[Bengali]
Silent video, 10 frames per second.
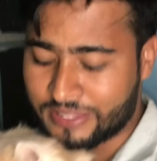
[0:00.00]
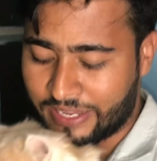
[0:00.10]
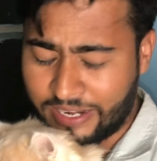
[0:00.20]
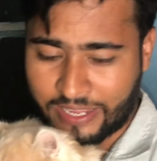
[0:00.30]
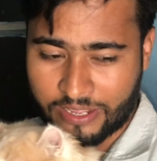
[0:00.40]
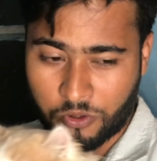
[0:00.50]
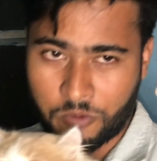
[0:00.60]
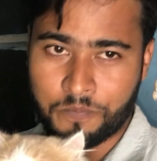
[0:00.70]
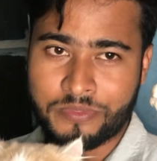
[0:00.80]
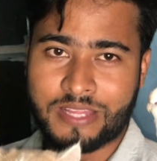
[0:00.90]
দেন না কেন
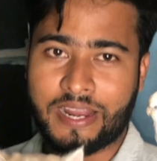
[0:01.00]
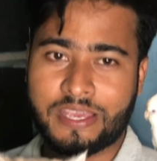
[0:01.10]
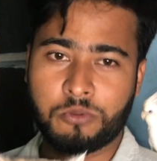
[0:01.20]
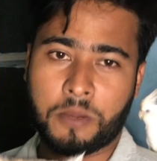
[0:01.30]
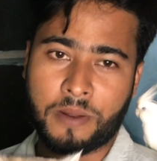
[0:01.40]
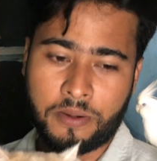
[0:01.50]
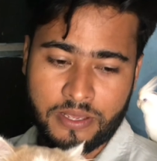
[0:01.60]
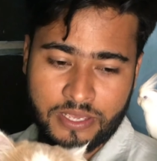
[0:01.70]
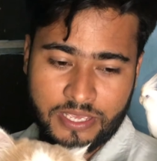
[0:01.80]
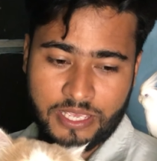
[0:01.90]
তারা কিন্তু আপনার
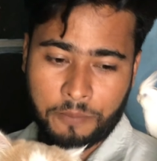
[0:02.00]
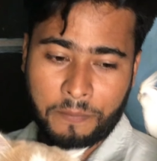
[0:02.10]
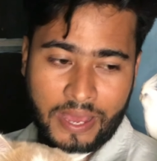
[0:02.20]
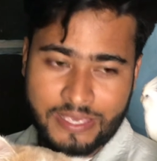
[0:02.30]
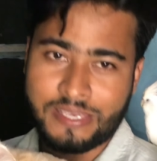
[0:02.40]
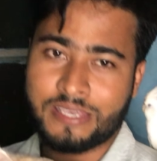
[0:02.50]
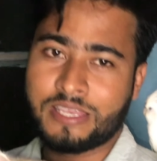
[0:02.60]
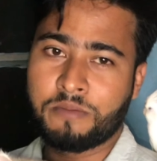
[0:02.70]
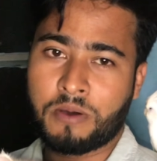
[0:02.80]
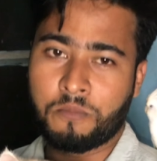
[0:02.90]
পাখি
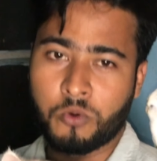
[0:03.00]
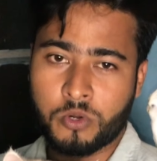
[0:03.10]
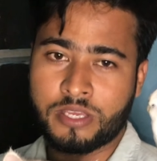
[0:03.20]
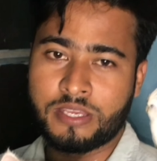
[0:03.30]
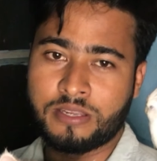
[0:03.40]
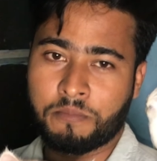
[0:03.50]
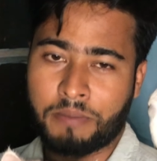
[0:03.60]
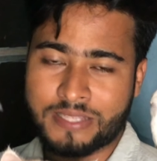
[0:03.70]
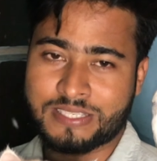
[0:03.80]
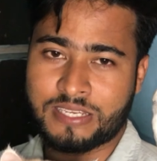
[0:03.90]
কিংবা মুরগির
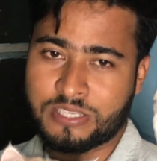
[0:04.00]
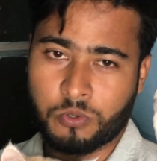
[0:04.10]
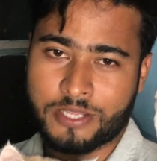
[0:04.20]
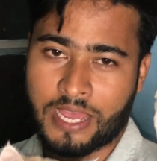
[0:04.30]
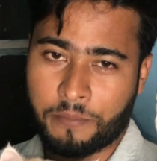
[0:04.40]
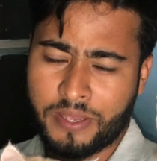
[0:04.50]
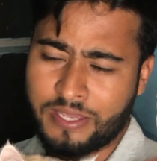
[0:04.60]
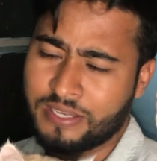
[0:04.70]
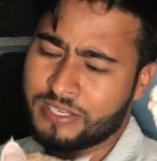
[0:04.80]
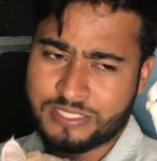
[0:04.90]
বাচ্চা যেগুলো থাকবে
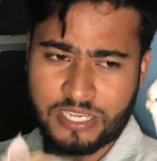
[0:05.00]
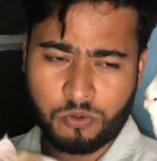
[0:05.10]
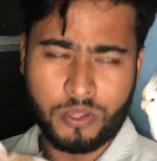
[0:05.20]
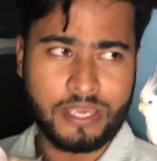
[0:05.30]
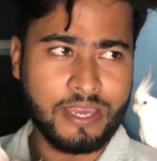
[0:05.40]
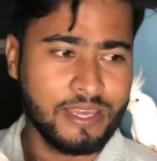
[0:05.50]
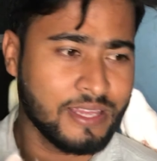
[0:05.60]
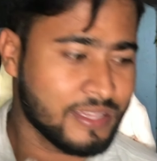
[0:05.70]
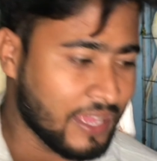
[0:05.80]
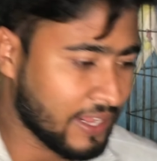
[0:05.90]
সেগুলোকে
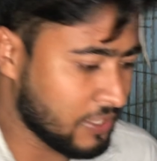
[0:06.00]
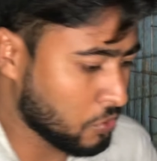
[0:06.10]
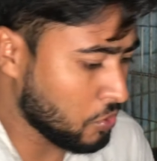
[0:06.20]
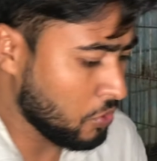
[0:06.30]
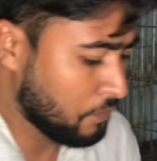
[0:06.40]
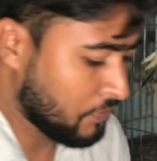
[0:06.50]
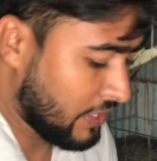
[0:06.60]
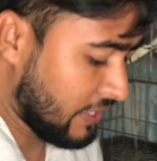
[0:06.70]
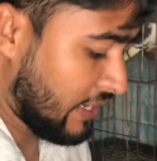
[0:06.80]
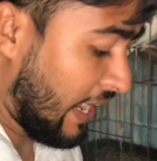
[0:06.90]
তারা কিন্তু
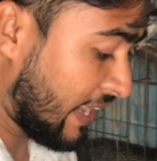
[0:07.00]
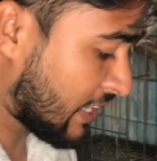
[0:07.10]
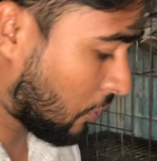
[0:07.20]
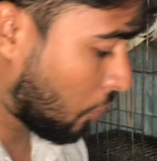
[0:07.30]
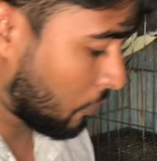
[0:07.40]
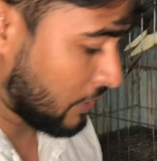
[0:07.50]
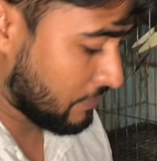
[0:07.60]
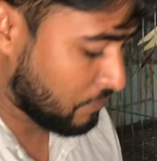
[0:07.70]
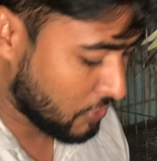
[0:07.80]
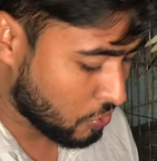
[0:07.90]
অ্যাটাক করবে
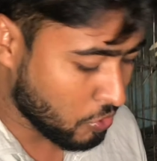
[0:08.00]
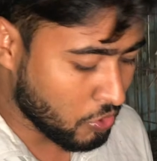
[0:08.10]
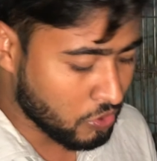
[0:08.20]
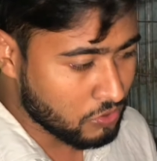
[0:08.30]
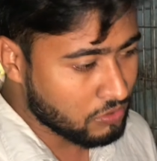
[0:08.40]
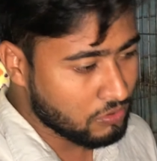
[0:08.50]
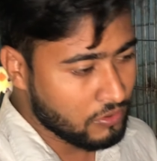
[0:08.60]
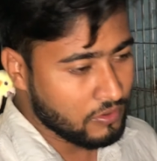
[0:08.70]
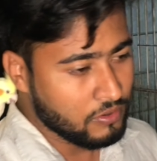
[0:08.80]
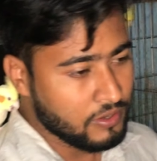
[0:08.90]
তো
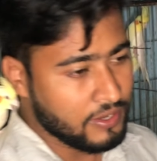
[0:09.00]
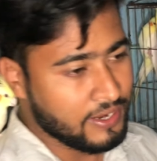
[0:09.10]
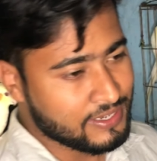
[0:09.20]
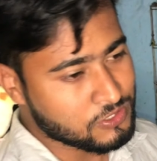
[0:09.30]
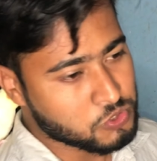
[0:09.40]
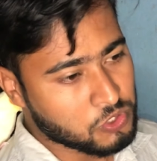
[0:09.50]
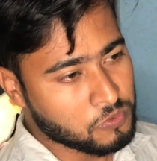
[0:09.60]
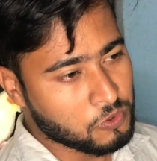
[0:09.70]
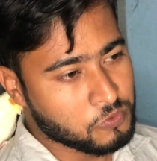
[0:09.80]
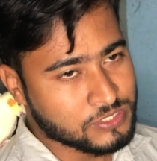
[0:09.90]
এটার জন্য
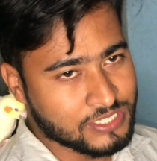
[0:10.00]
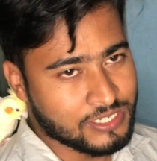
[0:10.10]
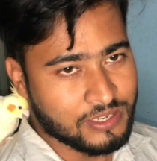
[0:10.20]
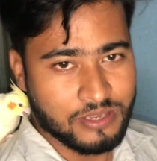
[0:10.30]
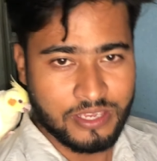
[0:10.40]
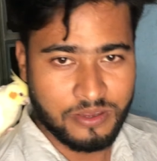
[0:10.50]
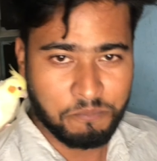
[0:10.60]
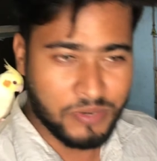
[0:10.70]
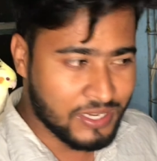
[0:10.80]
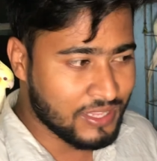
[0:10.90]
বলবো যে
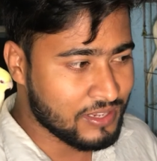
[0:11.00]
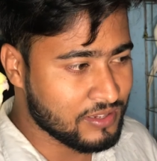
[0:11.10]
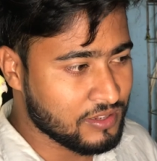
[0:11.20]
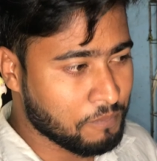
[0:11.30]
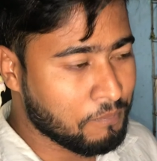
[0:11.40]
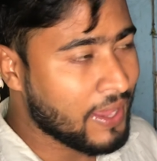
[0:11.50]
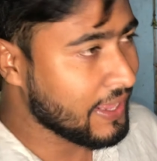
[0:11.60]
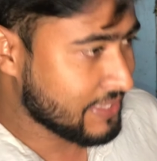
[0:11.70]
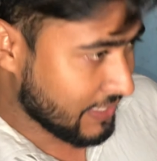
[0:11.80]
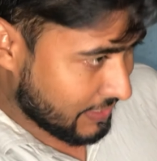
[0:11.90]
বিড়াল পালা
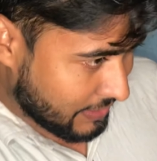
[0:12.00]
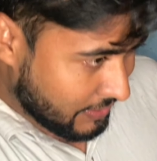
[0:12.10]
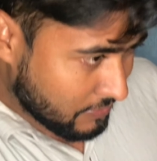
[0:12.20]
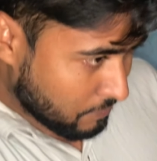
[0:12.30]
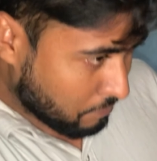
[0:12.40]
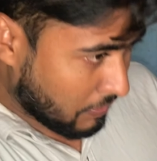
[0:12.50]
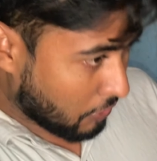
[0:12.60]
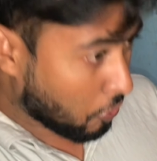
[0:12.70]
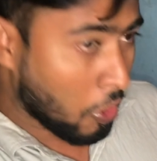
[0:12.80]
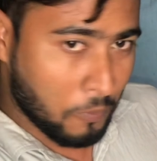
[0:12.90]
থেকে মানে
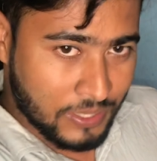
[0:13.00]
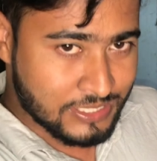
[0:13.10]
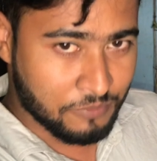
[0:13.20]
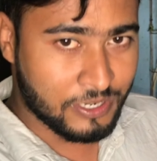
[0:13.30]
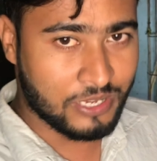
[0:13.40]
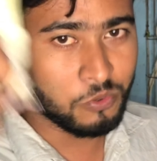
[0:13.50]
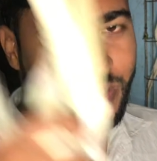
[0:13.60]
নর্মাল যে বিড়ালগুলো